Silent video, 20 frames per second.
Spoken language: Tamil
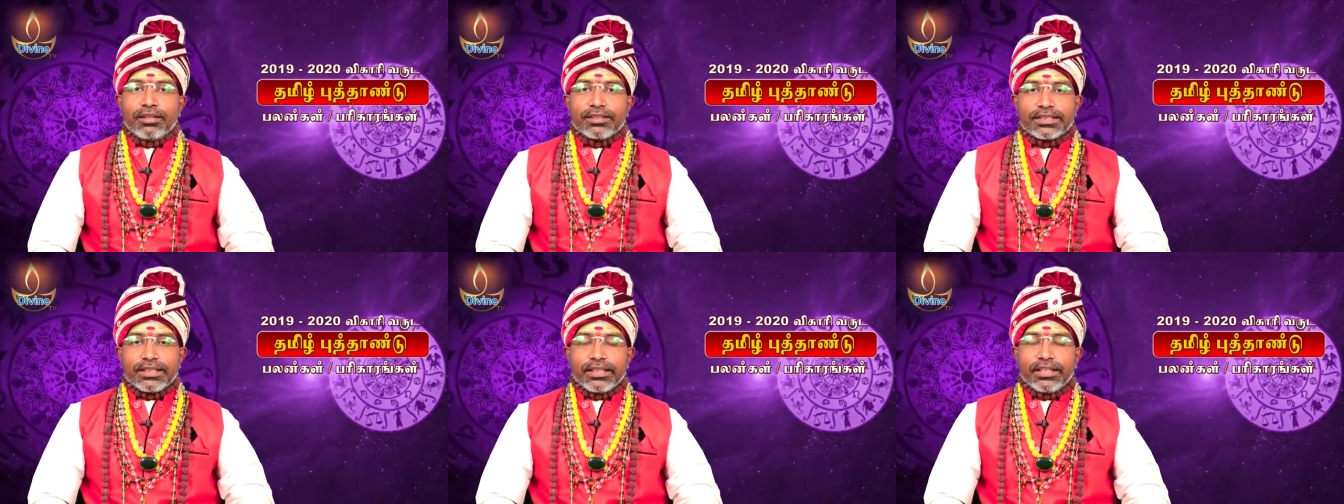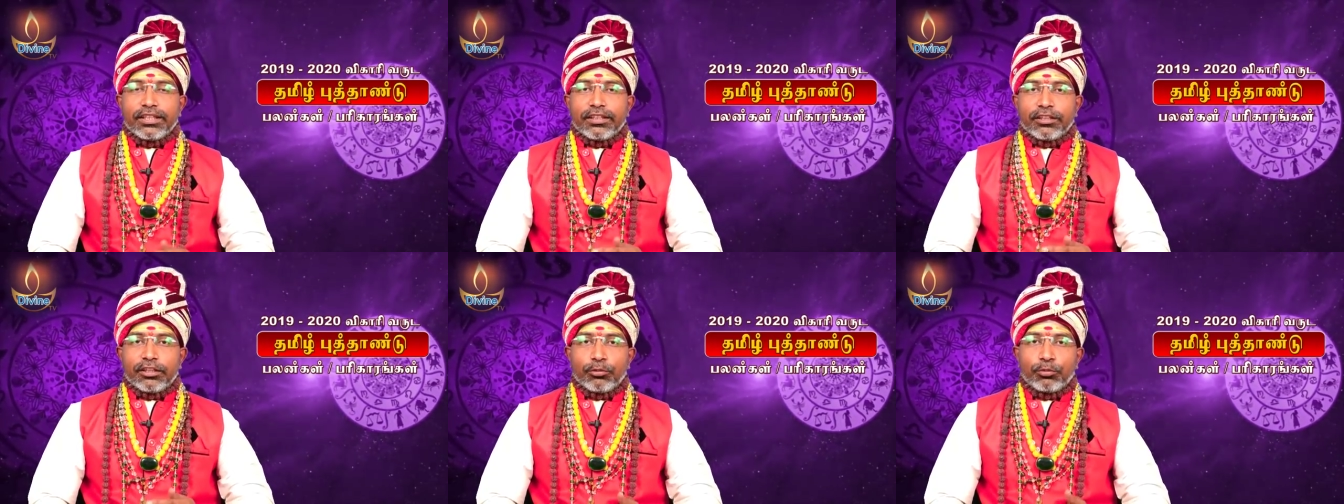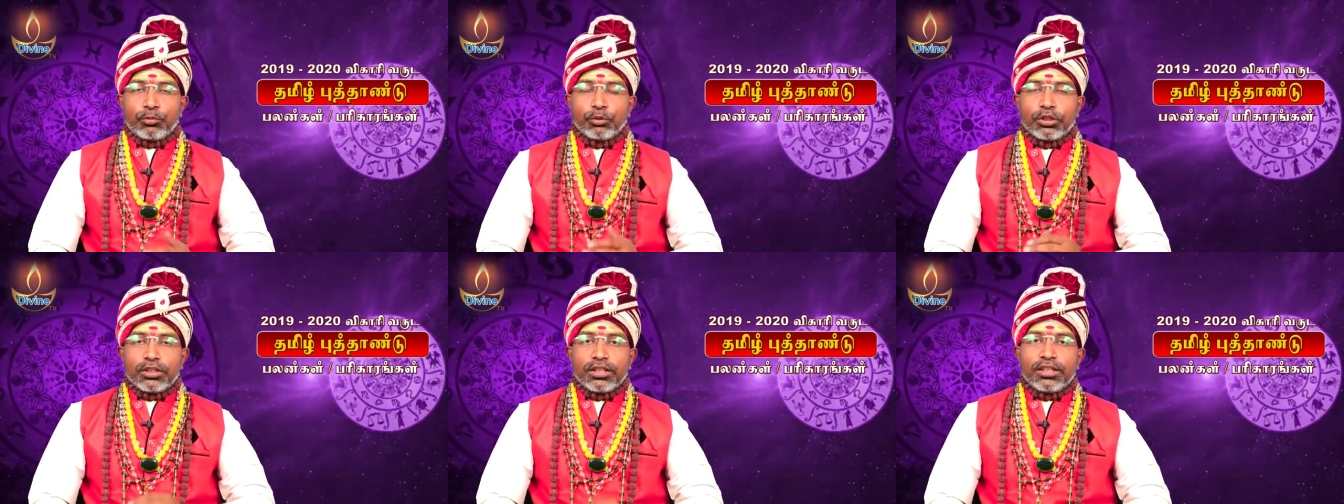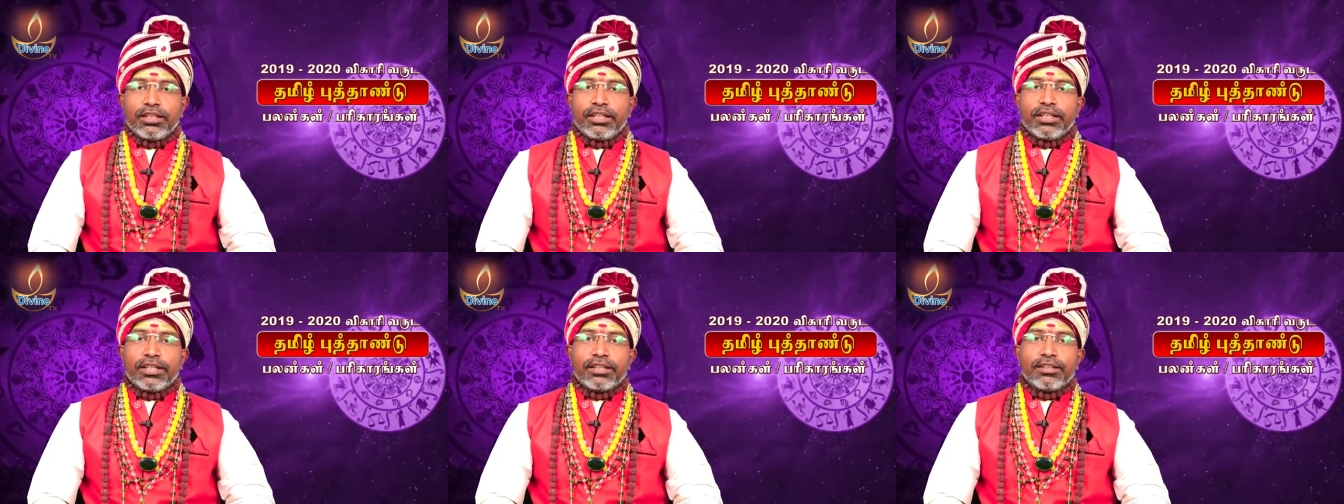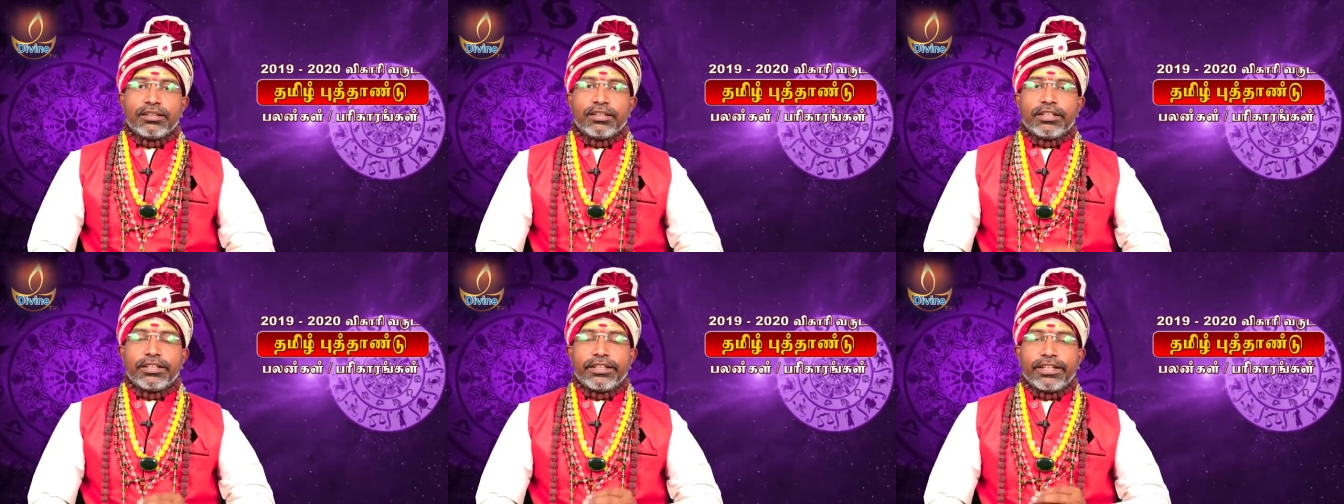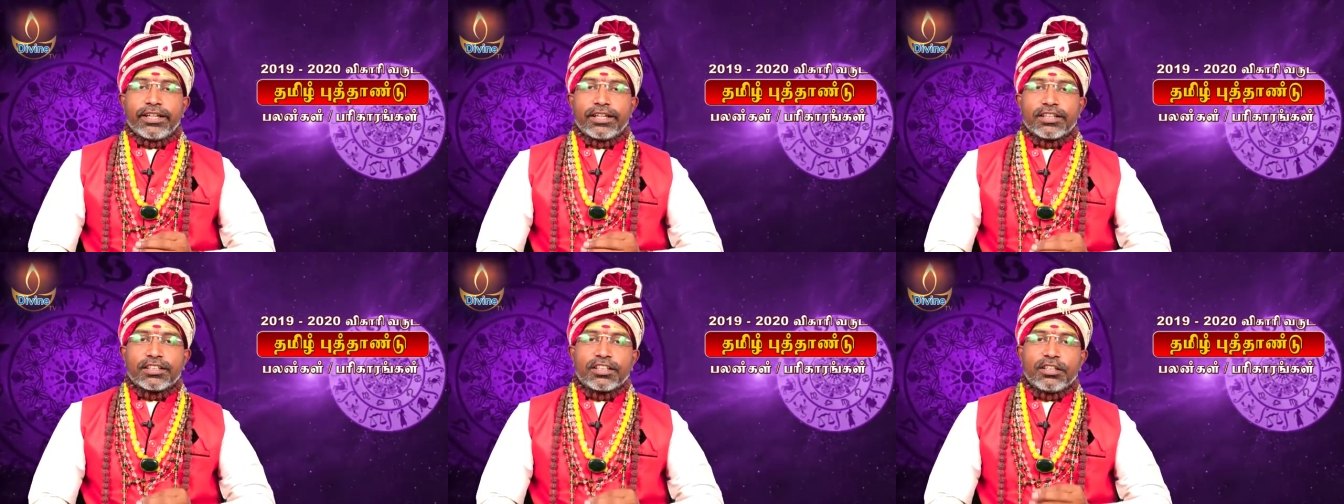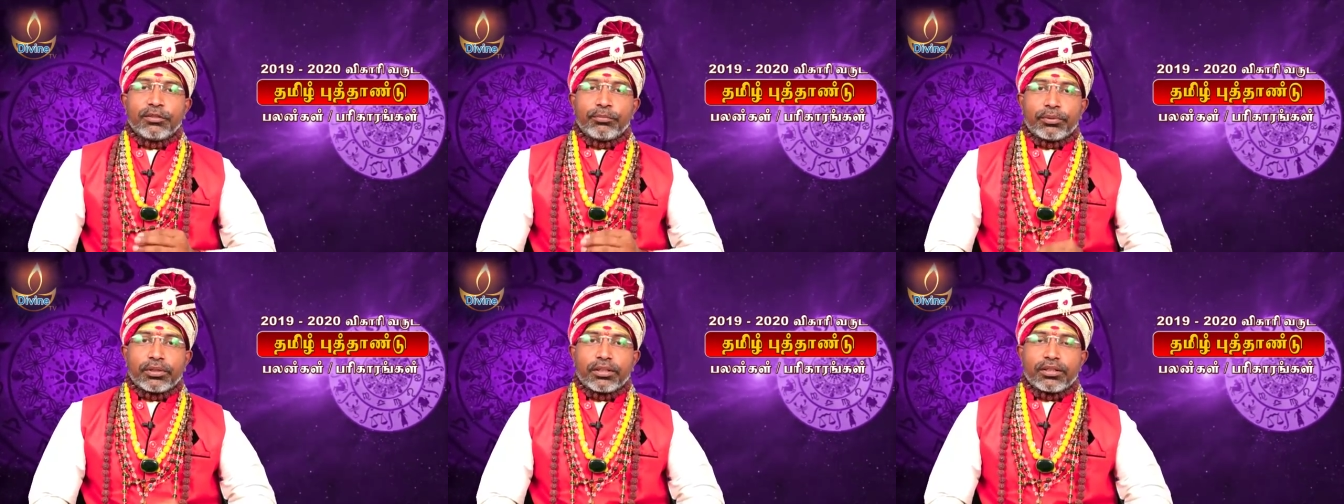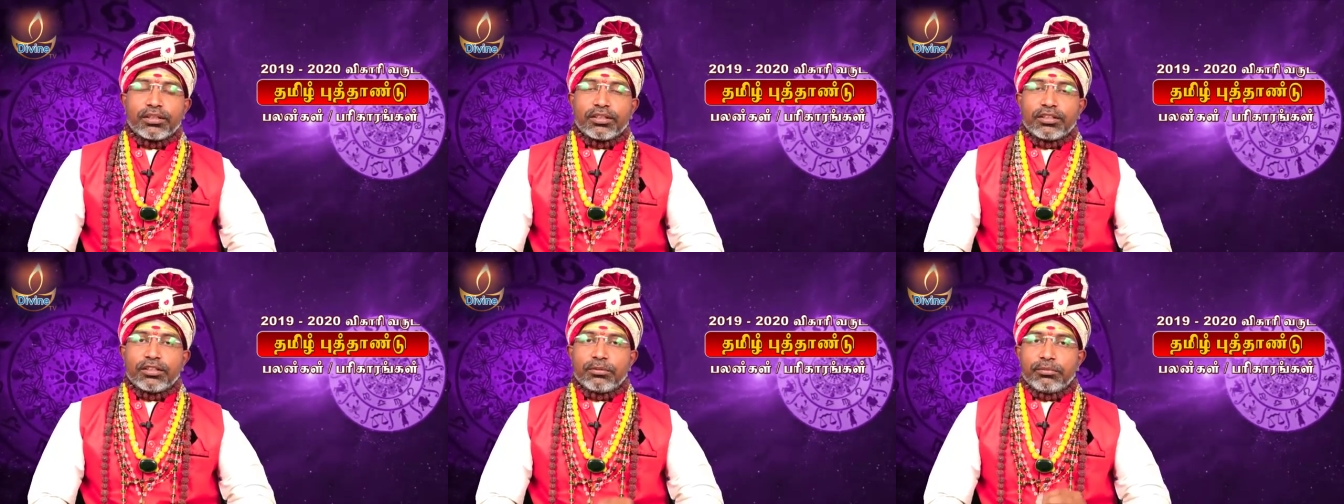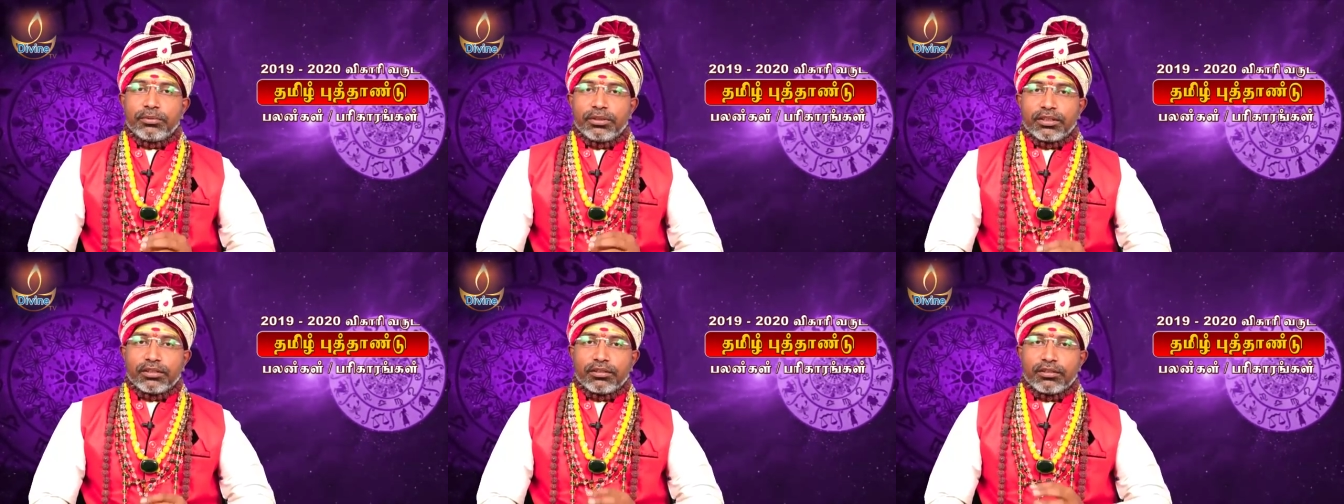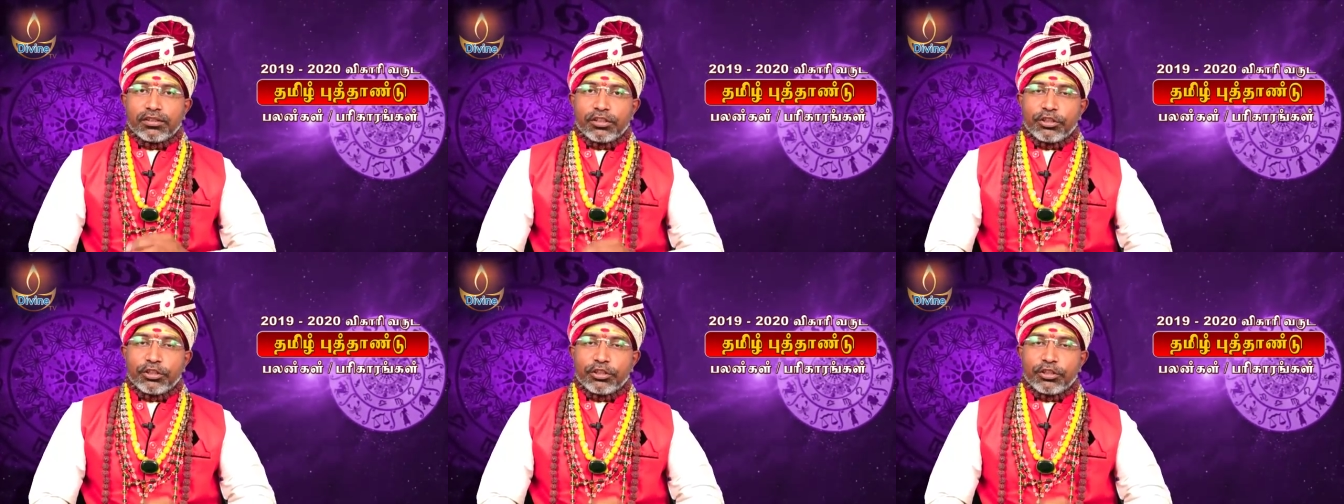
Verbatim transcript: சரி இந்த புத்தாண்டு எந்த நேரத்தில் பிறக்குது அப்படிங்கிறத